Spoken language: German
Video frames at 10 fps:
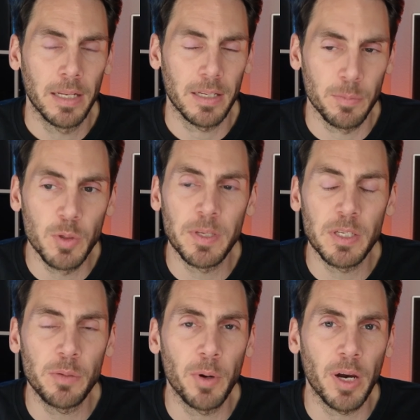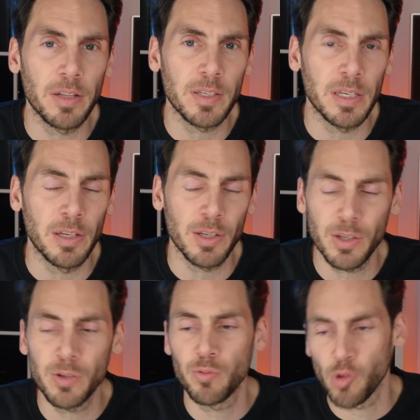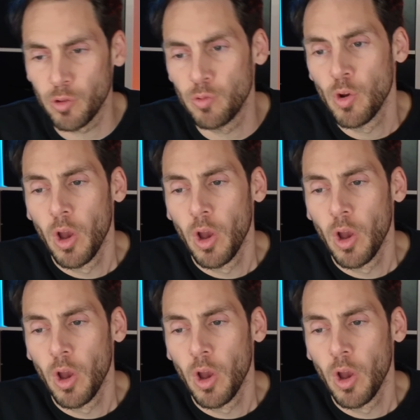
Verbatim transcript: Das muss man sich mal reinziehen. Das ist schon